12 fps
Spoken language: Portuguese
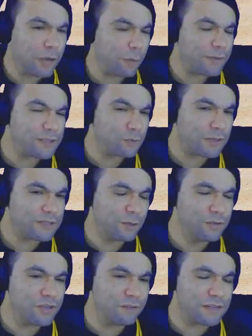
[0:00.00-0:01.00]
Vamos simular uma
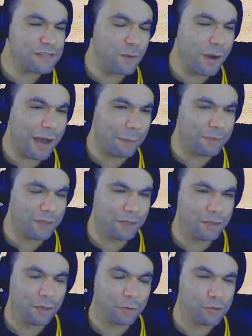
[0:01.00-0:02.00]
situação de evasão
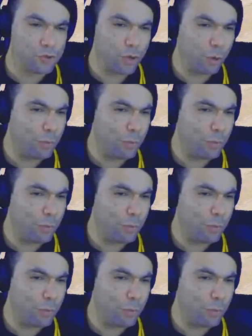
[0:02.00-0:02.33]
rápida aqui, ó.